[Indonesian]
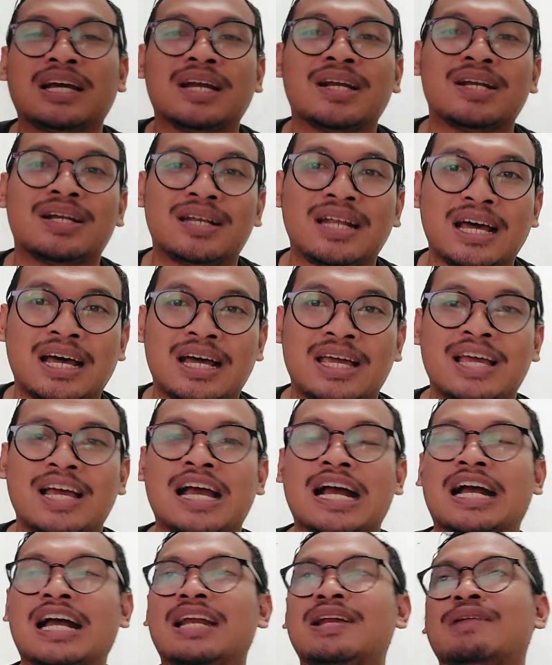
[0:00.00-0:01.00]
Kedah
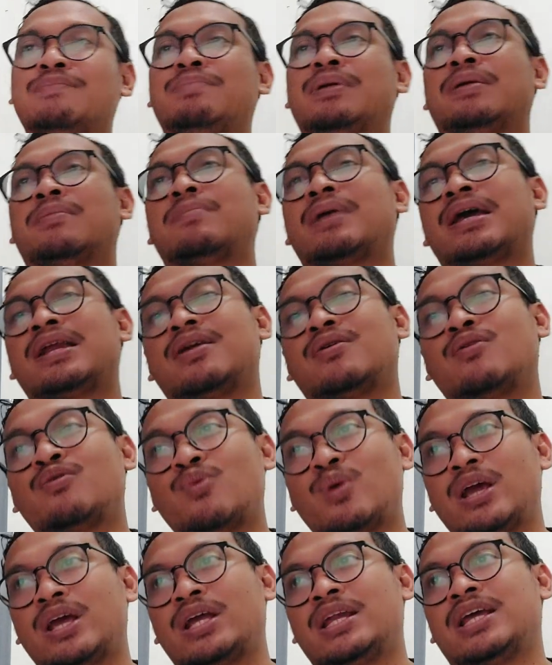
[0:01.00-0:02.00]
ya akan bermain
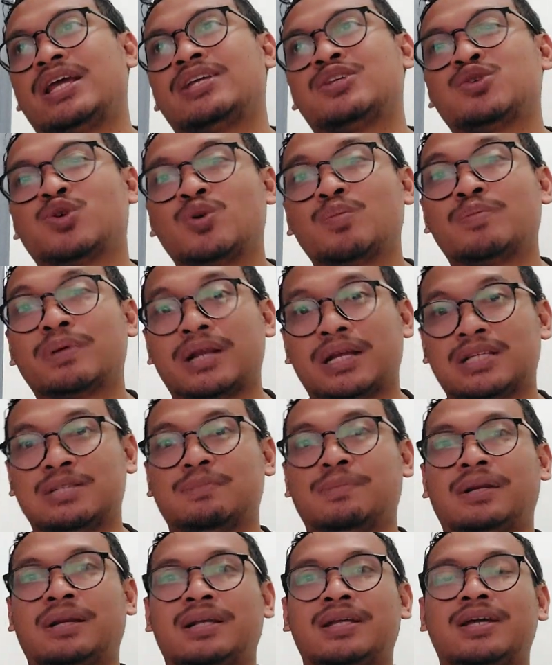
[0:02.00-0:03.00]
away ini cukup berat
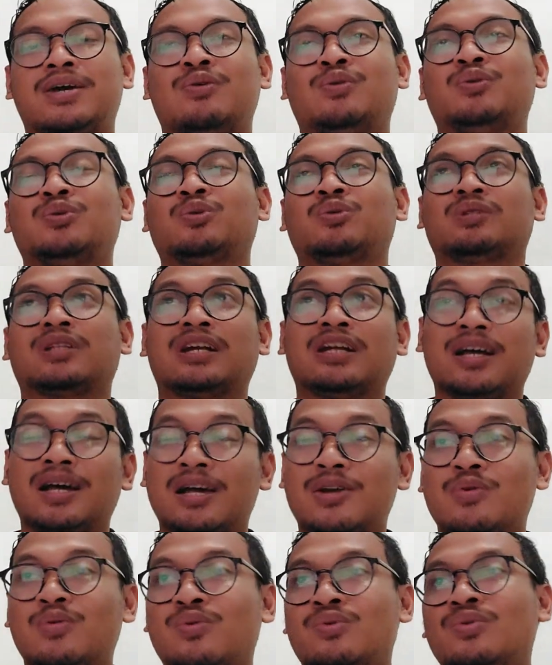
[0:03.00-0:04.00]
sebenarnya untuk
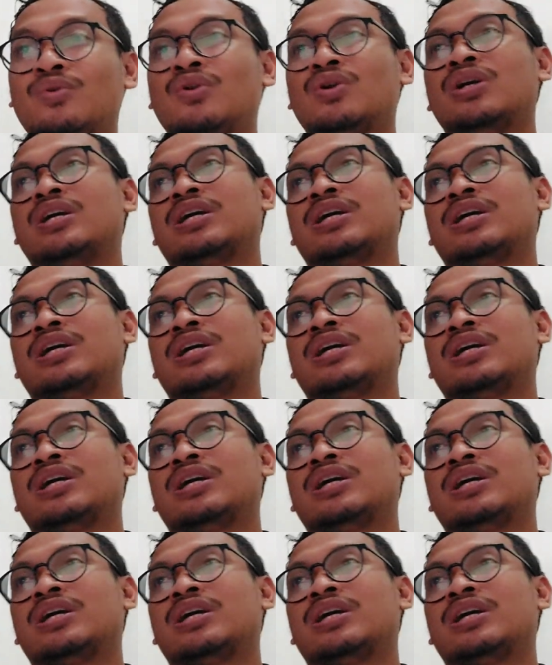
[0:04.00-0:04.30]
Trengganu